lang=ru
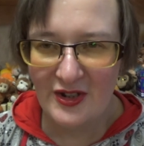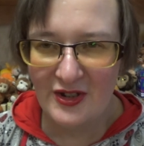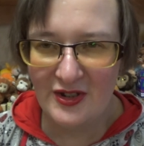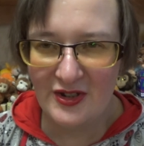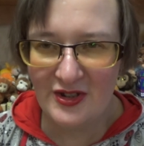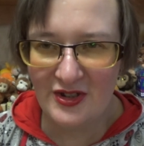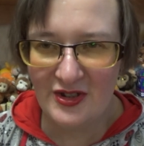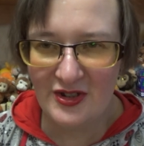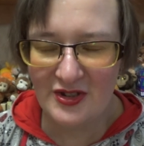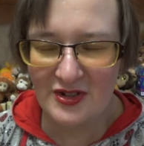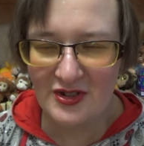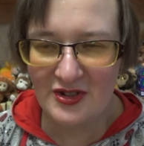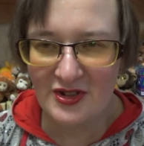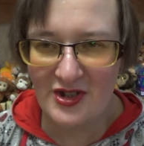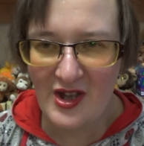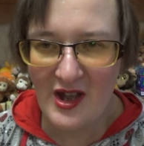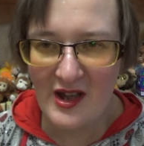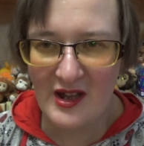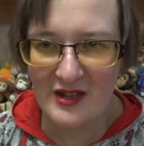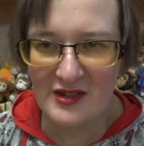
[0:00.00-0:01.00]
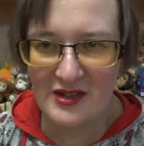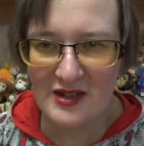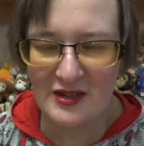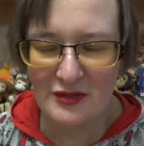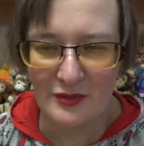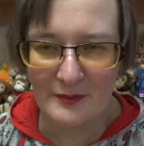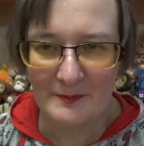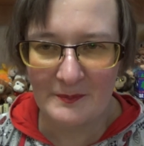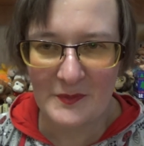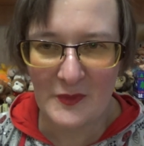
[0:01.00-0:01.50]
и я
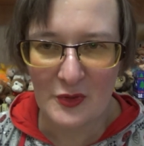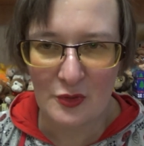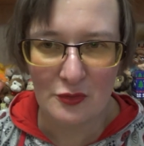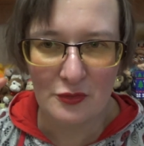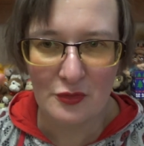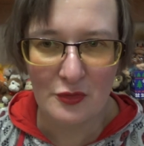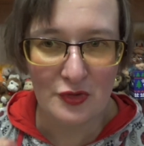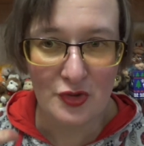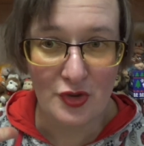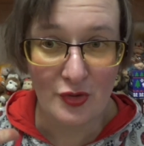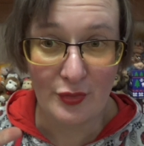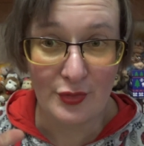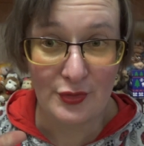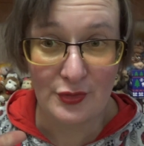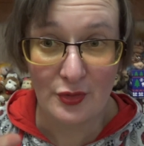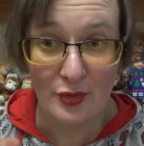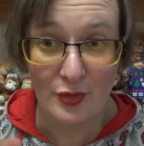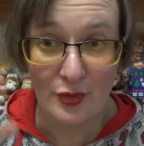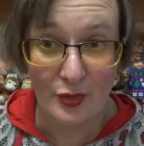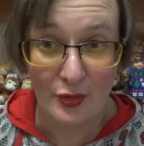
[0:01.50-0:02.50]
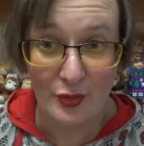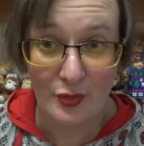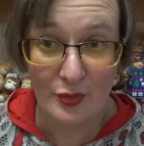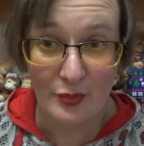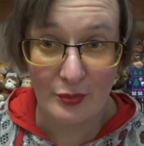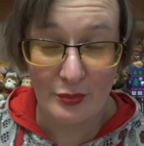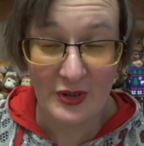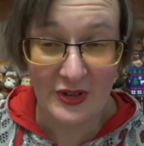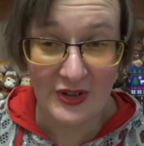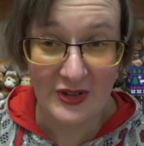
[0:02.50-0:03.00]
один рулончик в 100
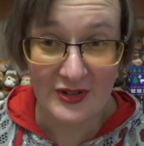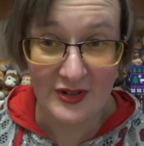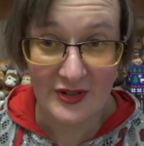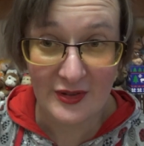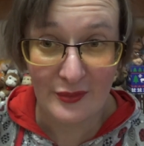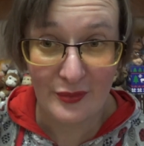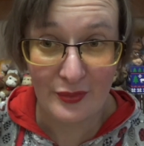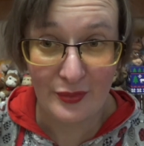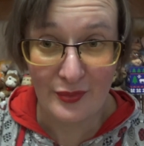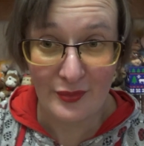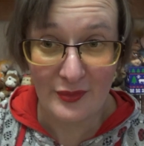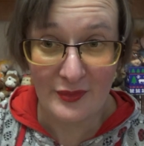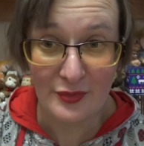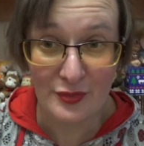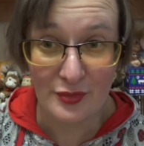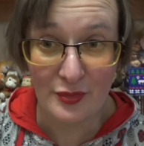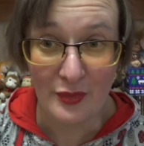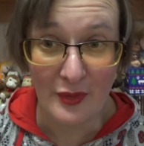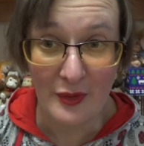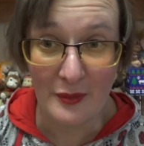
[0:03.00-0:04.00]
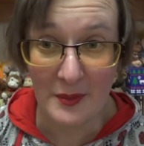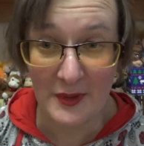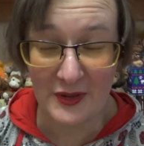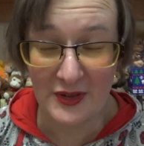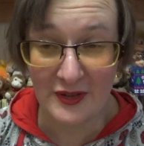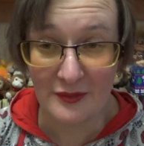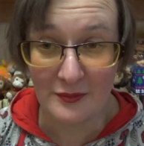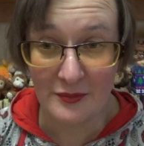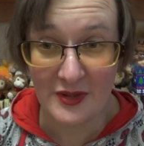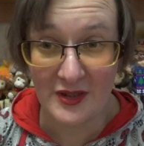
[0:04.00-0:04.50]
пакетиков сунула в
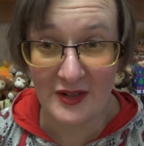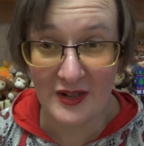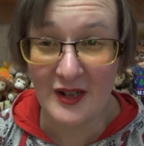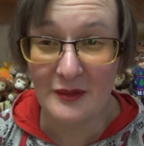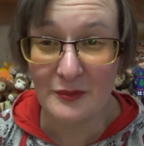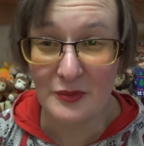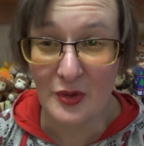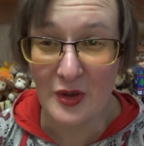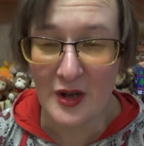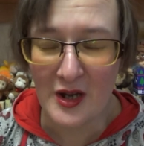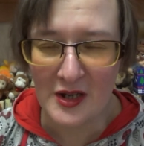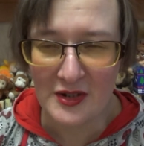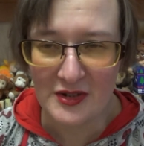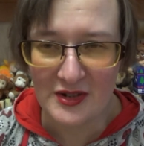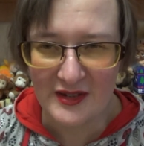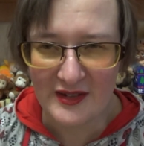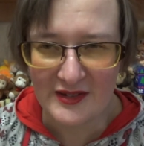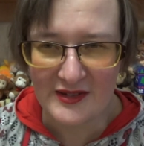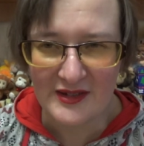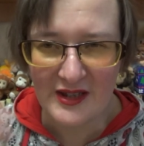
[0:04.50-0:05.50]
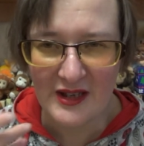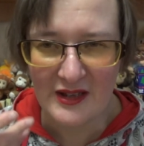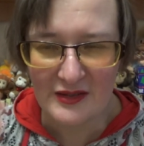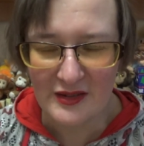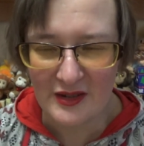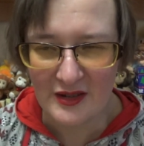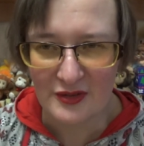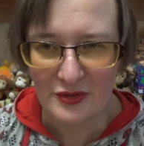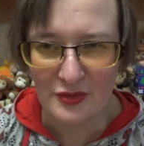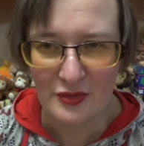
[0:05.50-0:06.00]
пакет в деревню, а один
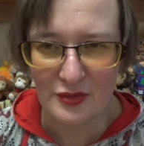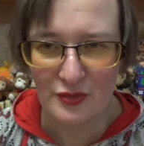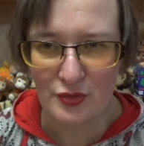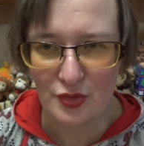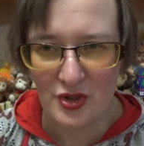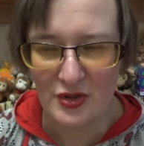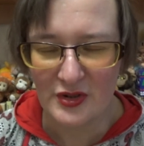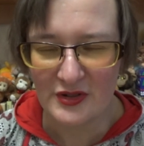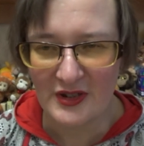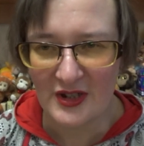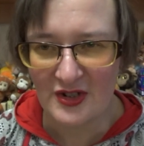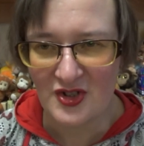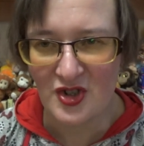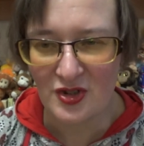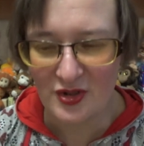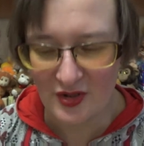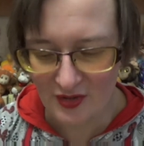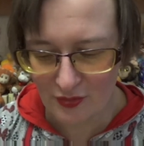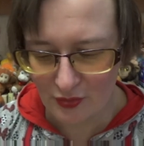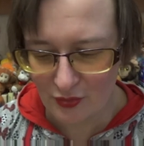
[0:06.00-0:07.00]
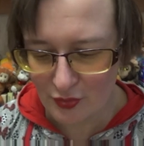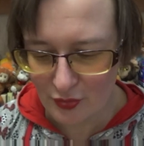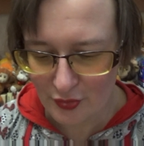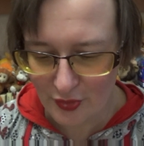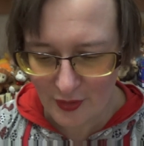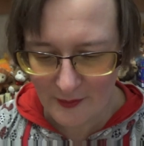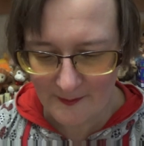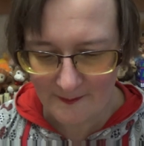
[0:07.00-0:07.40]
оставила, который уже начатый тут.